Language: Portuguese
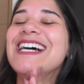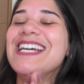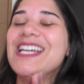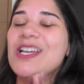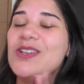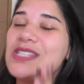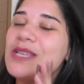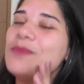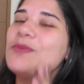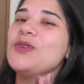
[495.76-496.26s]

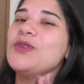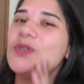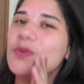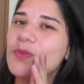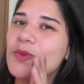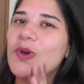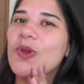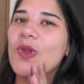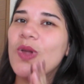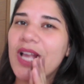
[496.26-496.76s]
Eu sempre
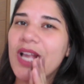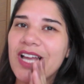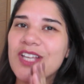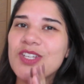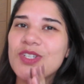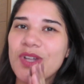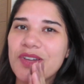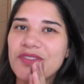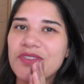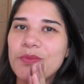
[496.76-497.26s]
costumo colocar
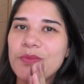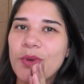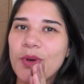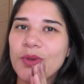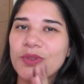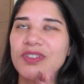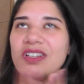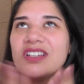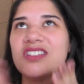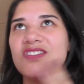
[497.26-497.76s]
de 9 em
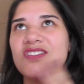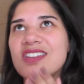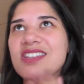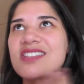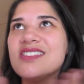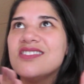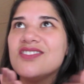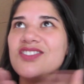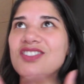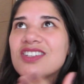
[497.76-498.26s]
ponto. Às
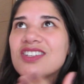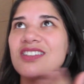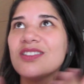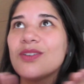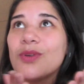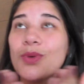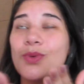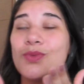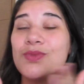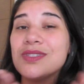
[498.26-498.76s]
vezes que
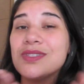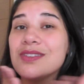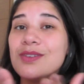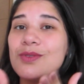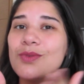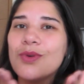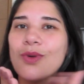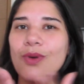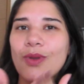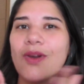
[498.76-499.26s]
não
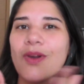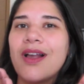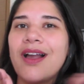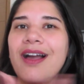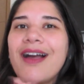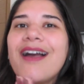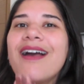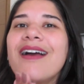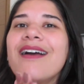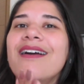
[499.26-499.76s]
consigo
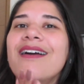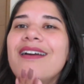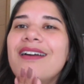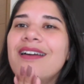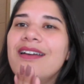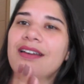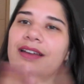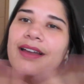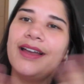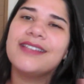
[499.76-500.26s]
colocar,
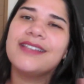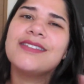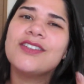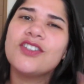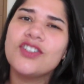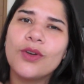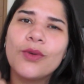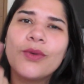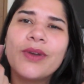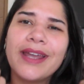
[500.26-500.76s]
aí
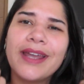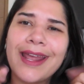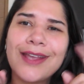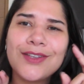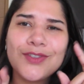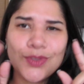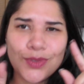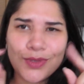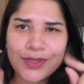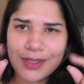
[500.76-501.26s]
vocês dão um
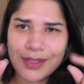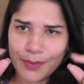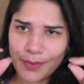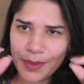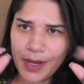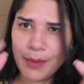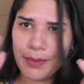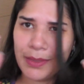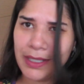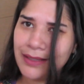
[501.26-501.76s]
créditozinho
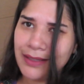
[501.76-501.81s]
pra mim,